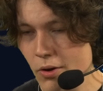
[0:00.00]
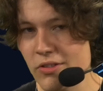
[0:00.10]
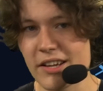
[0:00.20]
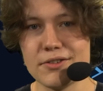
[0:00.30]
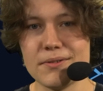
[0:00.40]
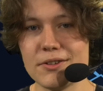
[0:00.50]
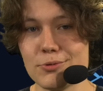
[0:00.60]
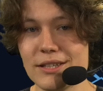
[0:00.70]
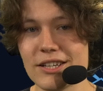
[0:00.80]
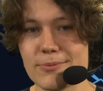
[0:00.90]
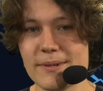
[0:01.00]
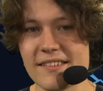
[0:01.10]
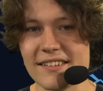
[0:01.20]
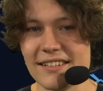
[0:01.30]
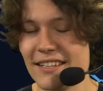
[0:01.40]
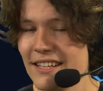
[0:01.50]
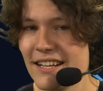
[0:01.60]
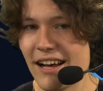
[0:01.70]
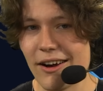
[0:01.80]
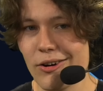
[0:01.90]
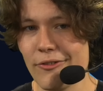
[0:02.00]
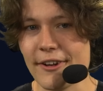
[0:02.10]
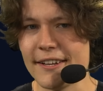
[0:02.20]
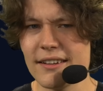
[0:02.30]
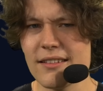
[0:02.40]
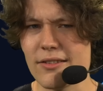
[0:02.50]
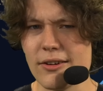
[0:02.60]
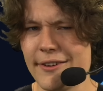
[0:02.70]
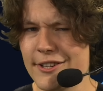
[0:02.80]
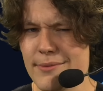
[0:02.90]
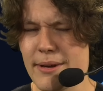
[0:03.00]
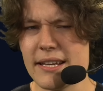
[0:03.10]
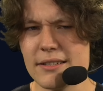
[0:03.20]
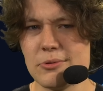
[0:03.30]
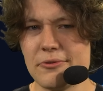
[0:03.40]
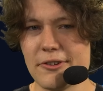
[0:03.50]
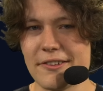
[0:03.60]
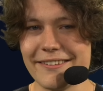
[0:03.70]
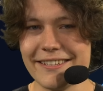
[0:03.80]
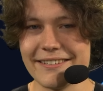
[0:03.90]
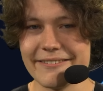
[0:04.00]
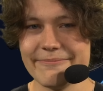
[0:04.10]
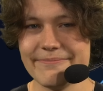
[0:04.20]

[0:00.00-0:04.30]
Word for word: Und sein uniker Spielstil auch auf anderen Servern schon echt gut funktioniert.